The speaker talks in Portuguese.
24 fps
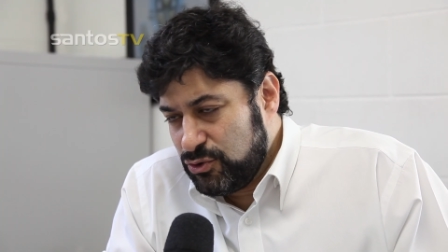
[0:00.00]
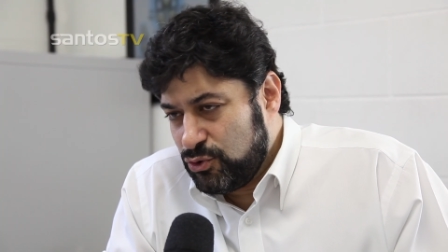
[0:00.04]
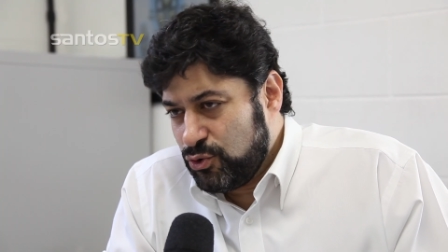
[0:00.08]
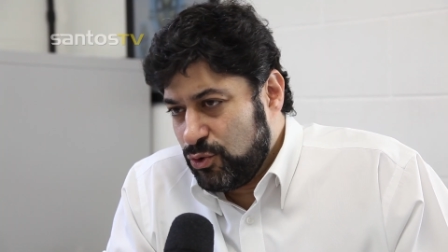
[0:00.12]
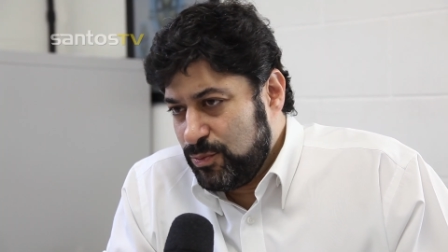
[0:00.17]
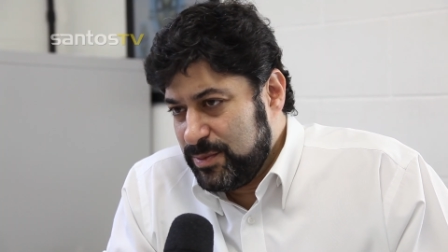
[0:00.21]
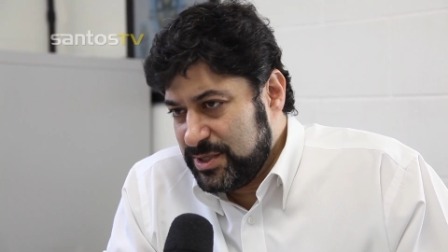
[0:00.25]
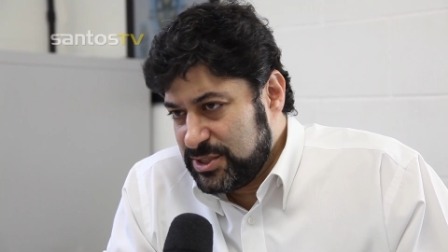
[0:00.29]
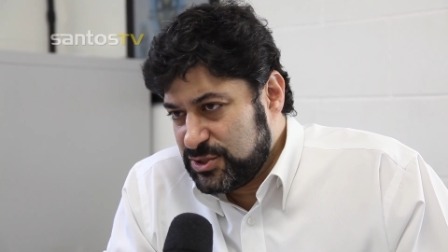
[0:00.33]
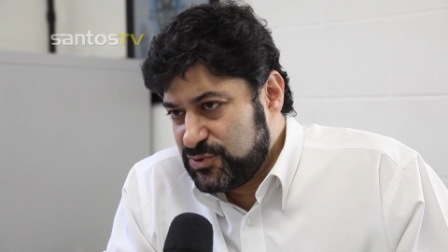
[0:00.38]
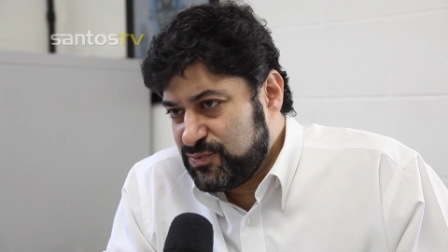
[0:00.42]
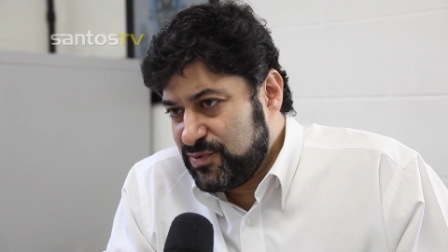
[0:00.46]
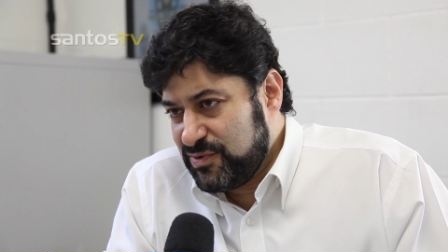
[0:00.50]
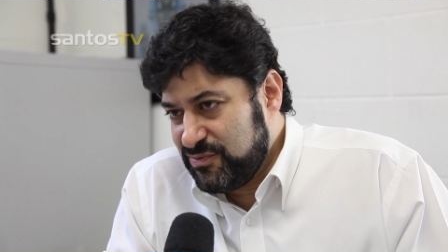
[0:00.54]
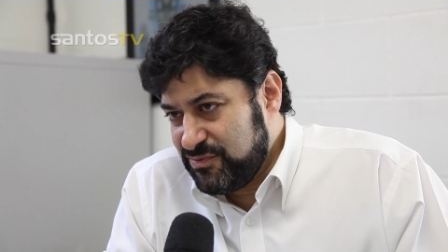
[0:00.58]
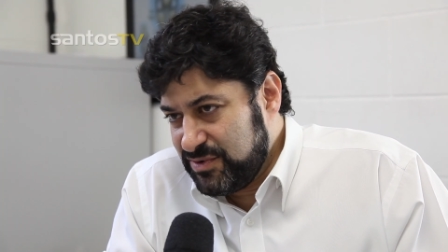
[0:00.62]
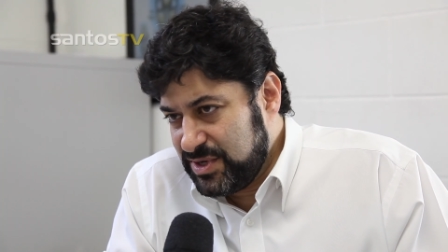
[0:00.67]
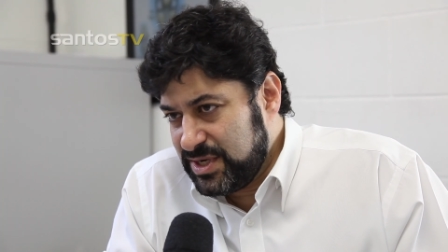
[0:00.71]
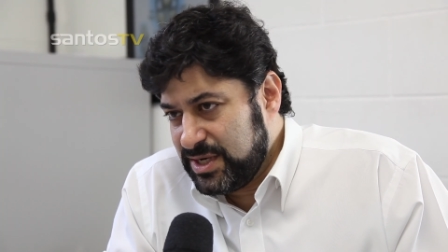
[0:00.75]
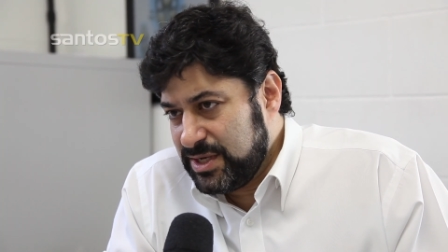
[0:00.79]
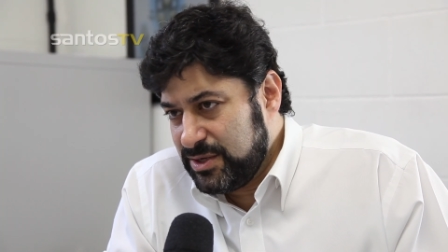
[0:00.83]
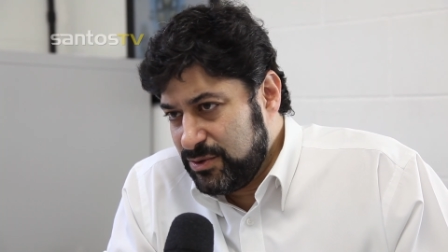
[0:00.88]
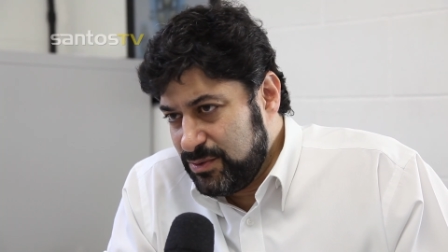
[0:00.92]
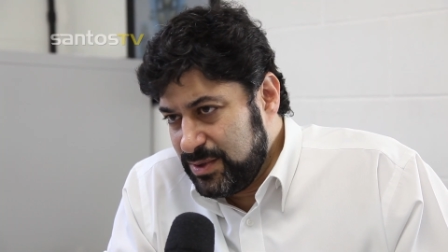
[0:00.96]
começo de
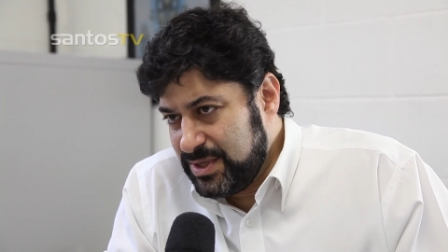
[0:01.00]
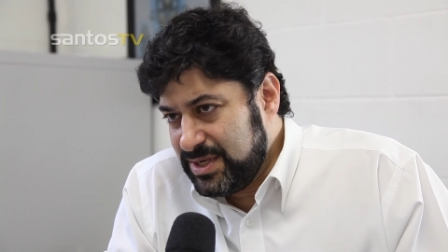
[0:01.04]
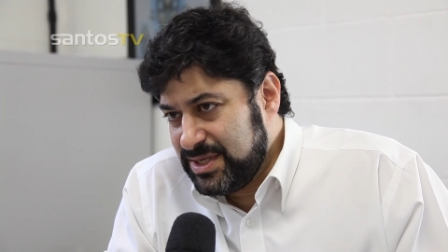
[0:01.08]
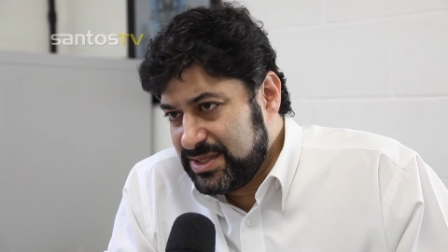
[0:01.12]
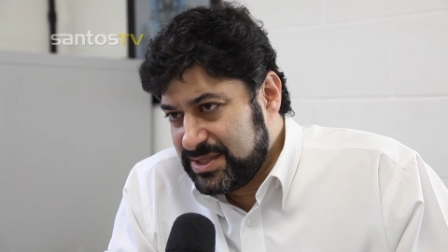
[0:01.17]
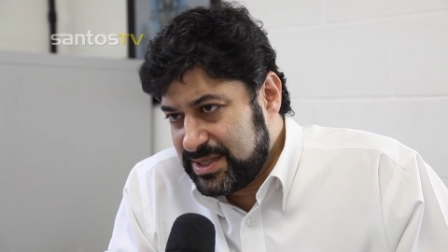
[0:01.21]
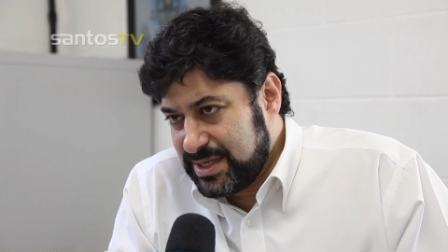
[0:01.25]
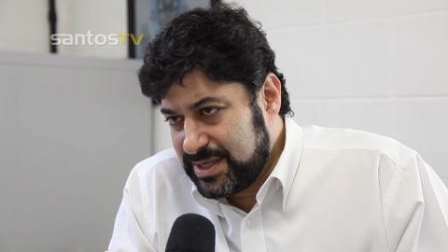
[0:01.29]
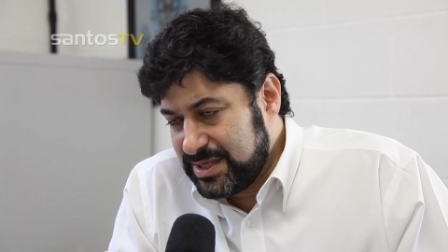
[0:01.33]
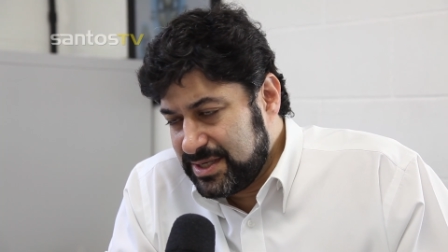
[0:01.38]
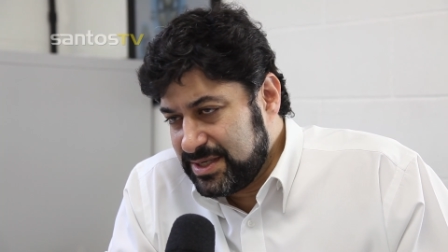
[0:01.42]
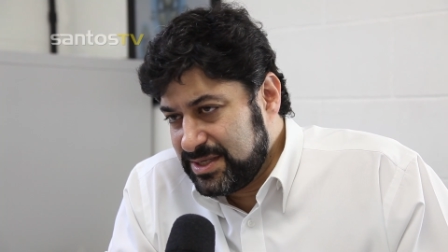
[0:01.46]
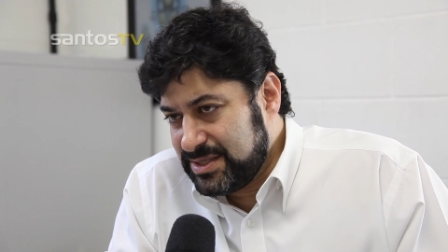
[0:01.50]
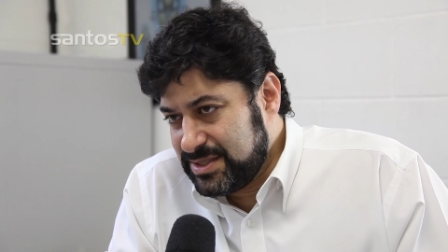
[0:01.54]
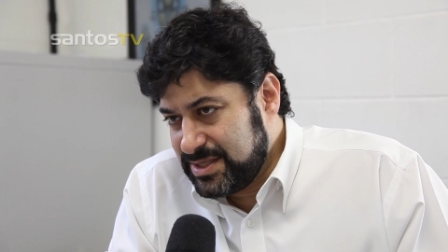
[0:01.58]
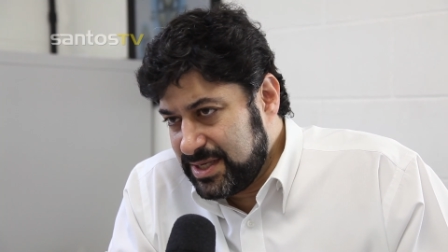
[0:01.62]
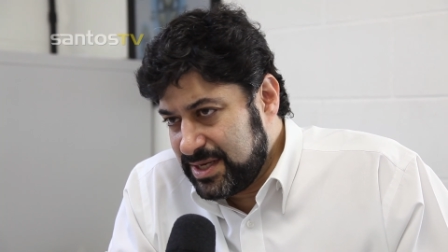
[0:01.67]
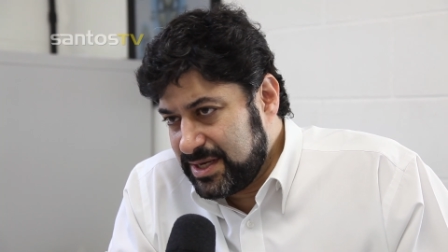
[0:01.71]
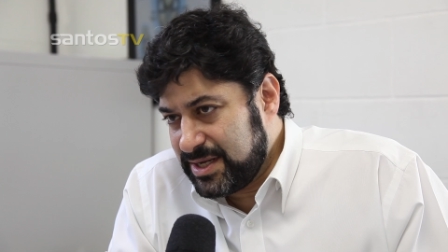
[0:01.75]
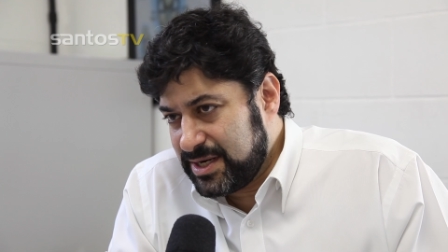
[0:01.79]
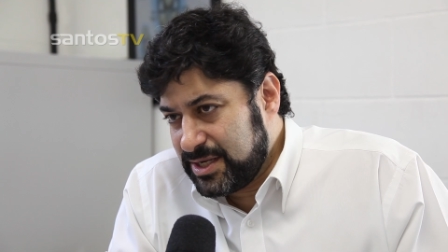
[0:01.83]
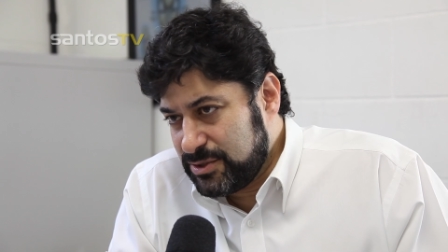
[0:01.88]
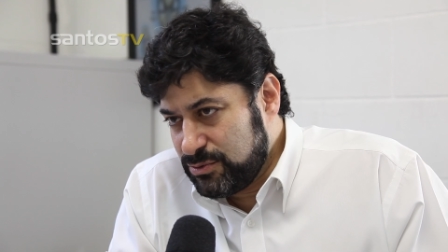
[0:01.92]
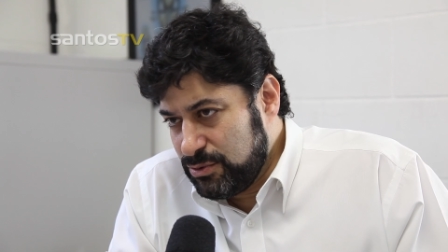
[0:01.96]
fevereiro, ele está
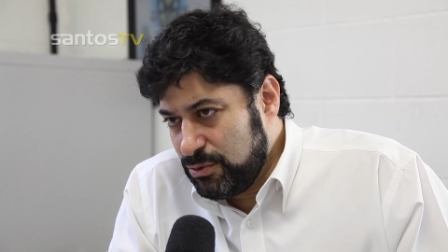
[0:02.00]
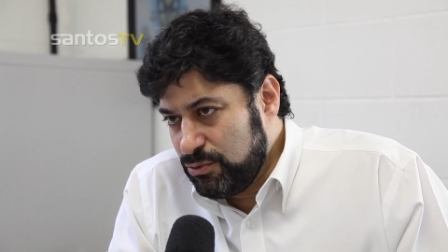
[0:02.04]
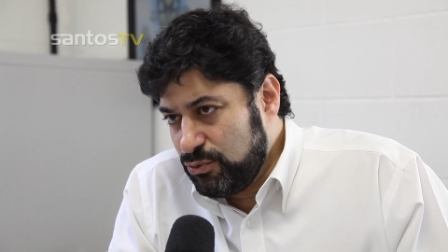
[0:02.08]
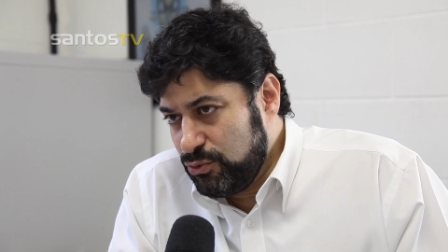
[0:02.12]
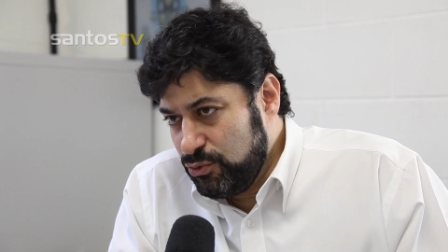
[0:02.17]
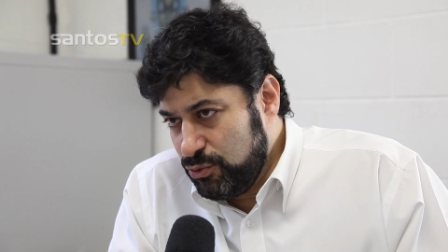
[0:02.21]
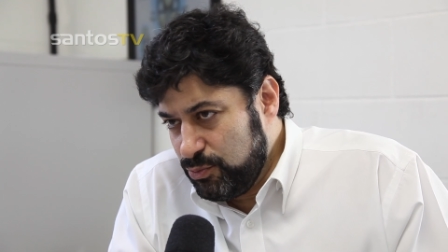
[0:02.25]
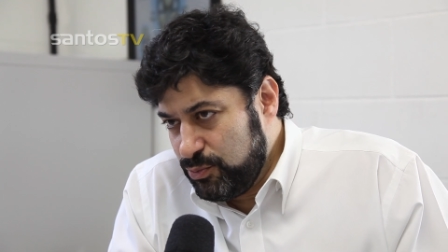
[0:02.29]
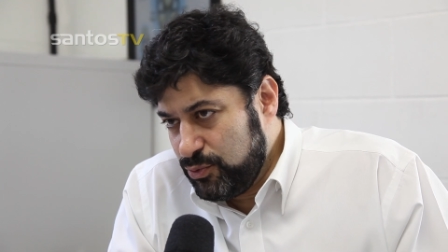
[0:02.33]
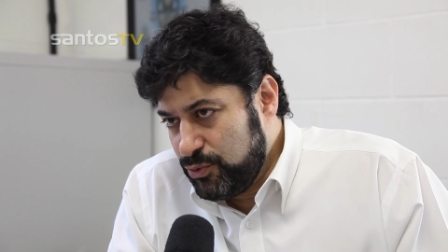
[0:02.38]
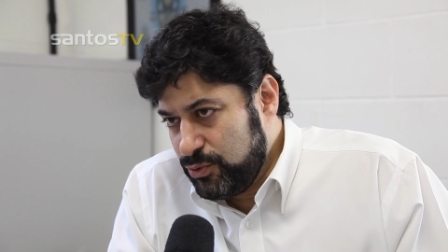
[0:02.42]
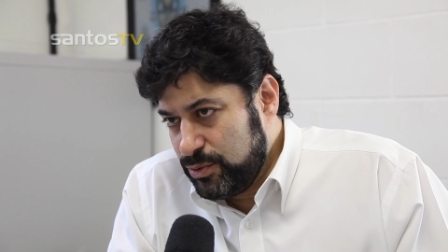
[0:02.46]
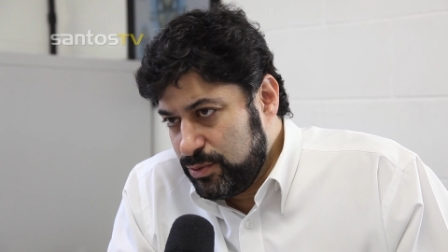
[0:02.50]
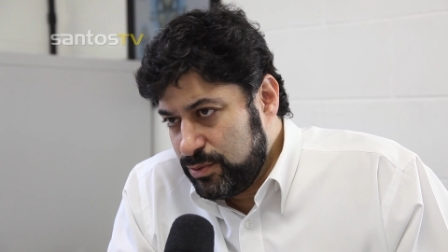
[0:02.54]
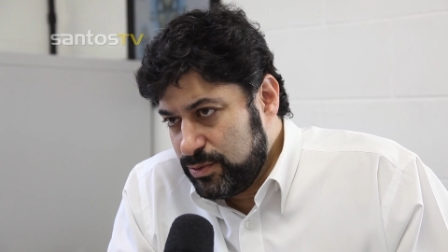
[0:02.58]
integrado ao grupo.